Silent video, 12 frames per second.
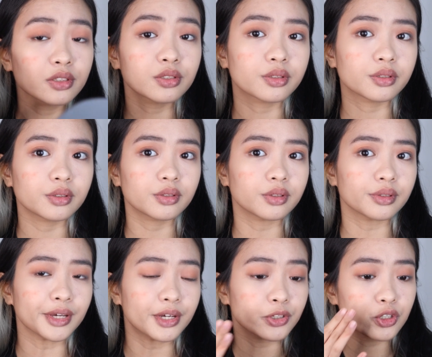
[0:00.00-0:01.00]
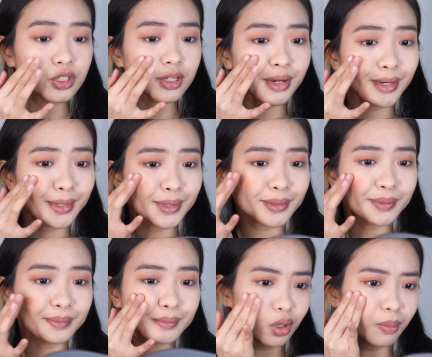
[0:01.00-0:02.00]
So, ayan siya.
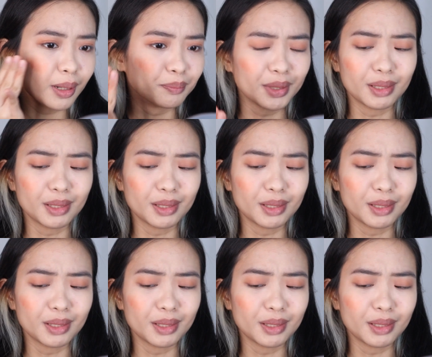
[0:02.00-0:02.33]
Sobrang